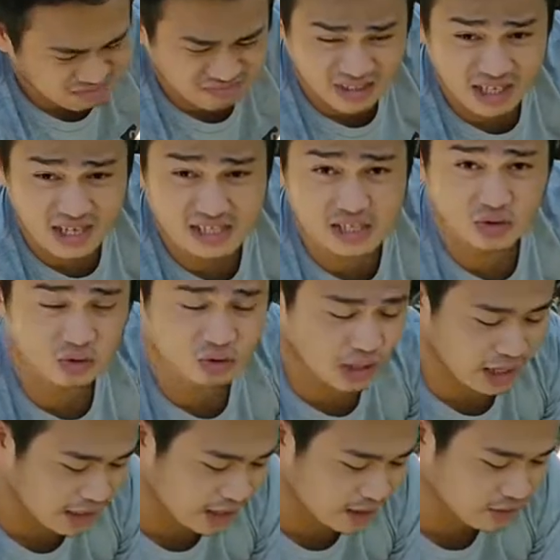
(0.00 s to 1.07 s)
madalas ito
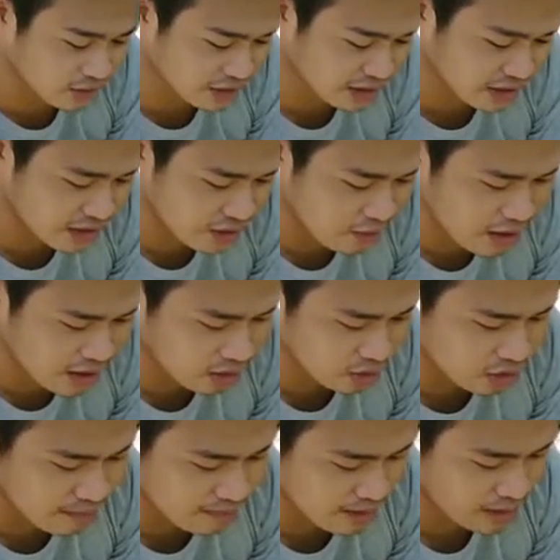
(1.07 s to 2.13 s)
talaga yung ginagawa ko
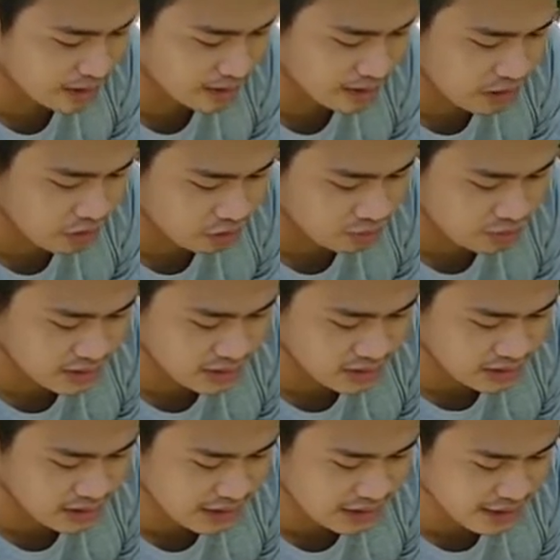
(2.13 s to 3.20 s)
kapag hindi ako busy
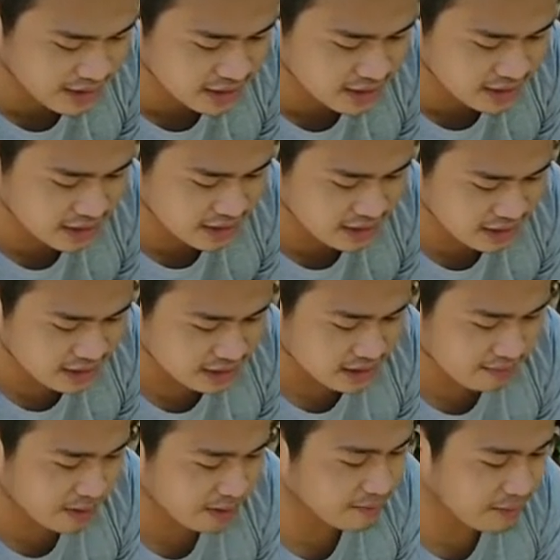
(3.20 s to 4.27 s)
guys.
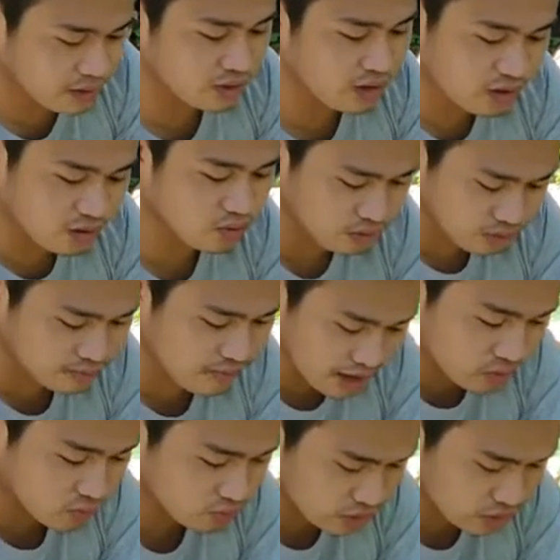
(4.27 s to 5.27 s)
Kapag meron akong bagong